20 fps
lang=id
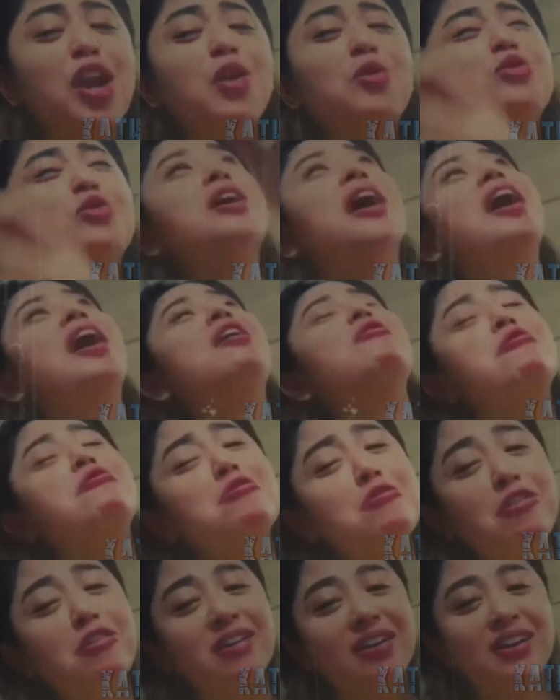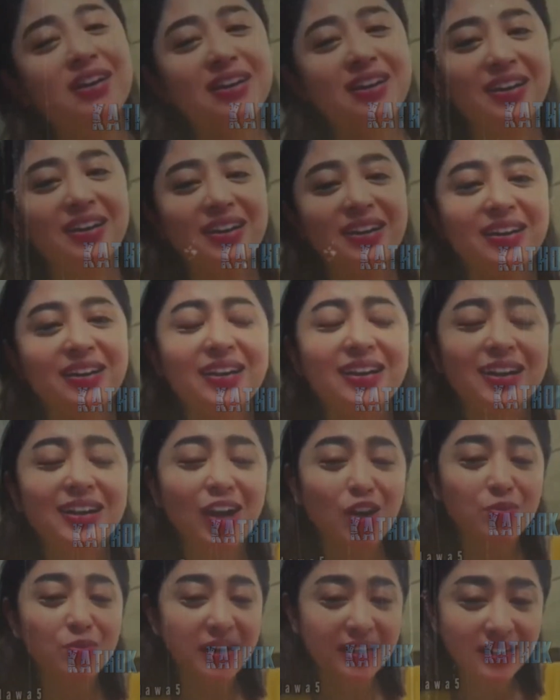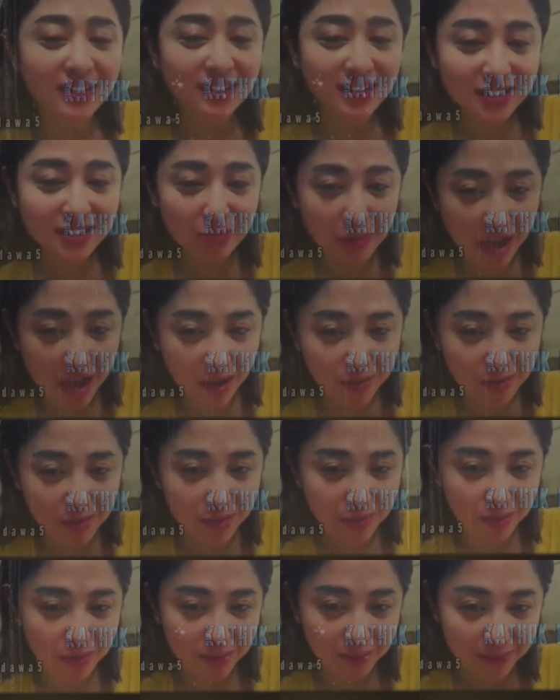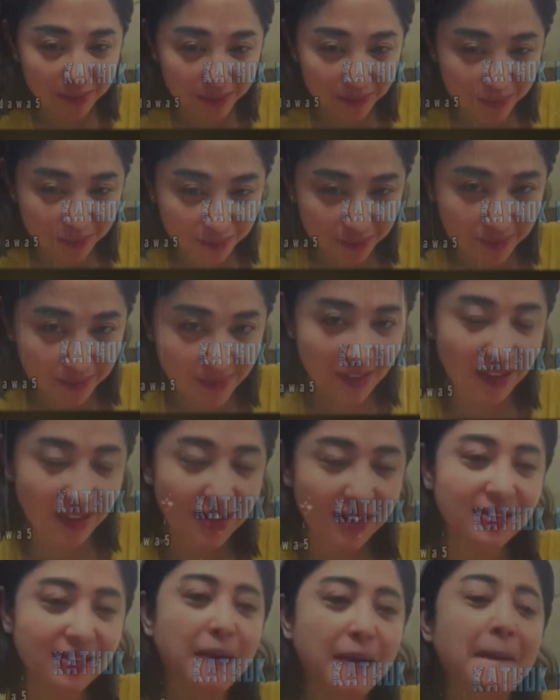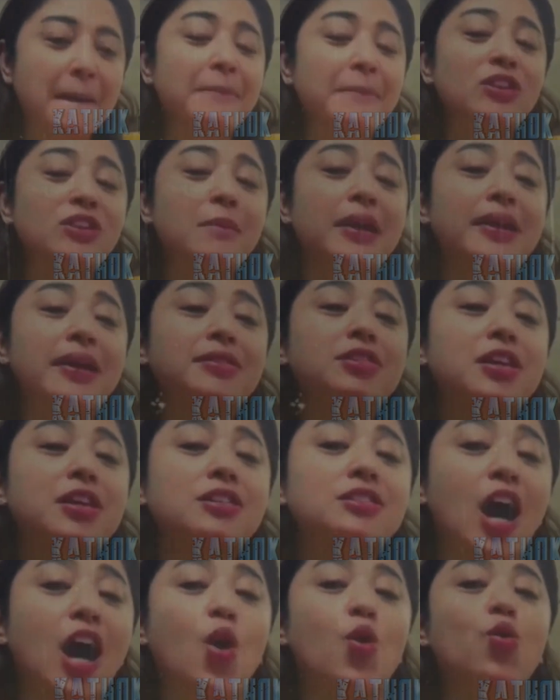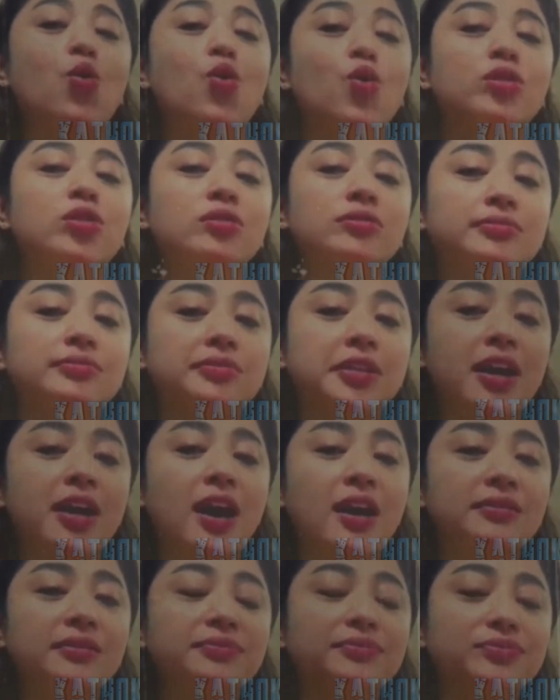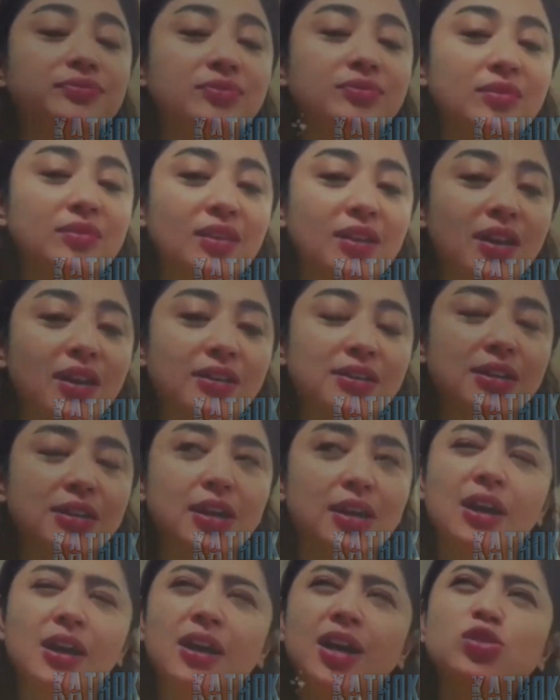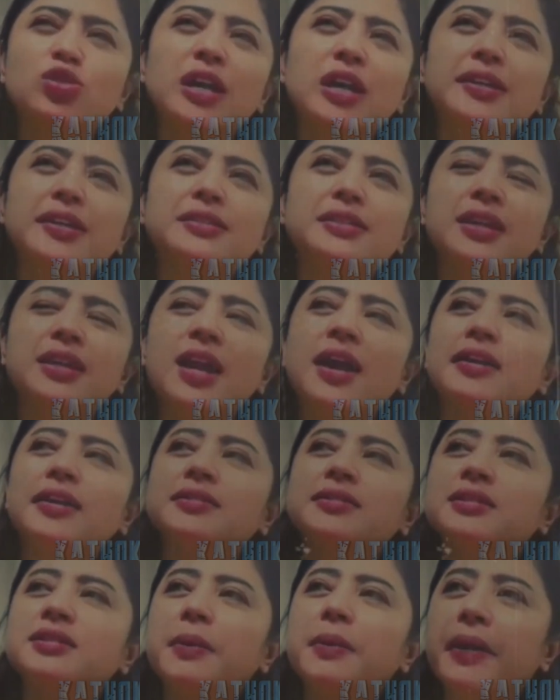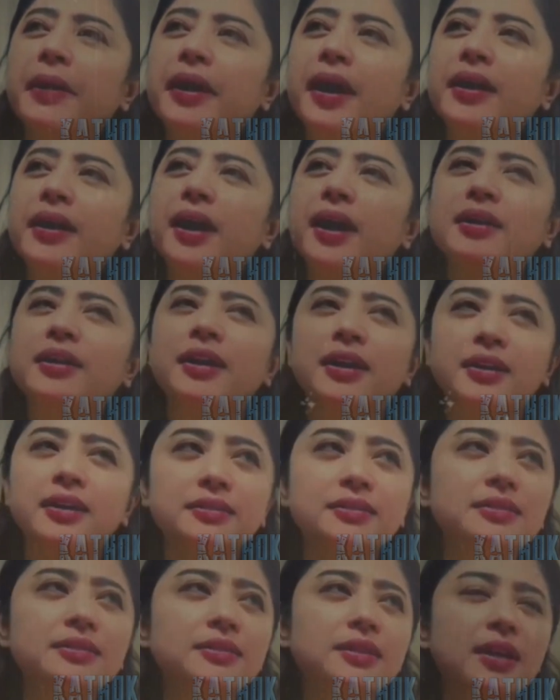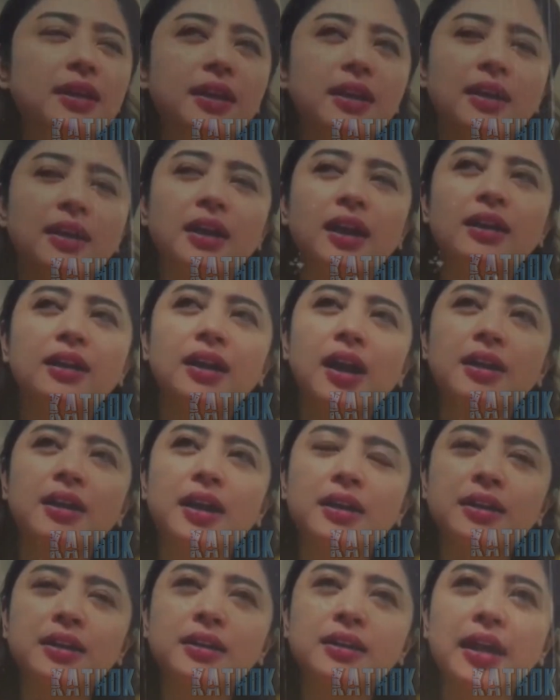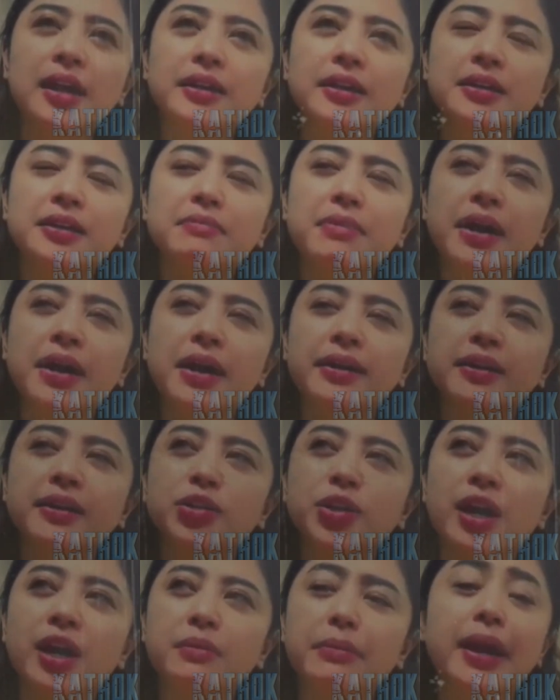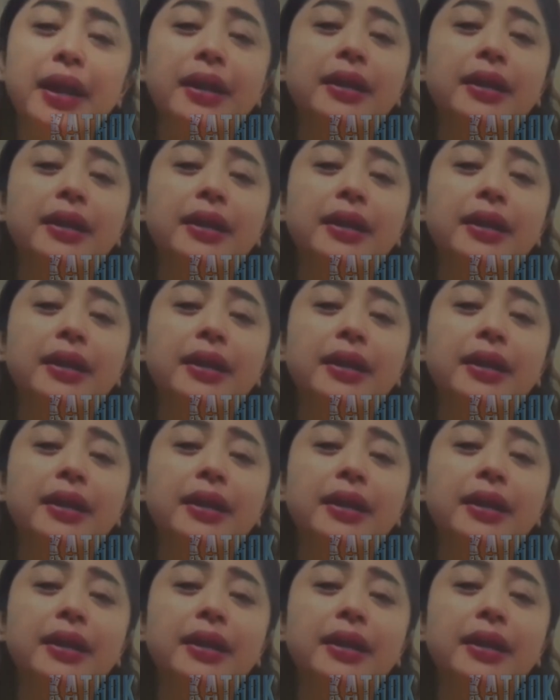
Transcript: Itu terlalu jauh. Kalau bandinginnya sama aku. Sama Lesti aja jauh, dia. Gak usah Lesti lah. Siapa ya anak-anak anak-anak yang tanding kemarin itu ya,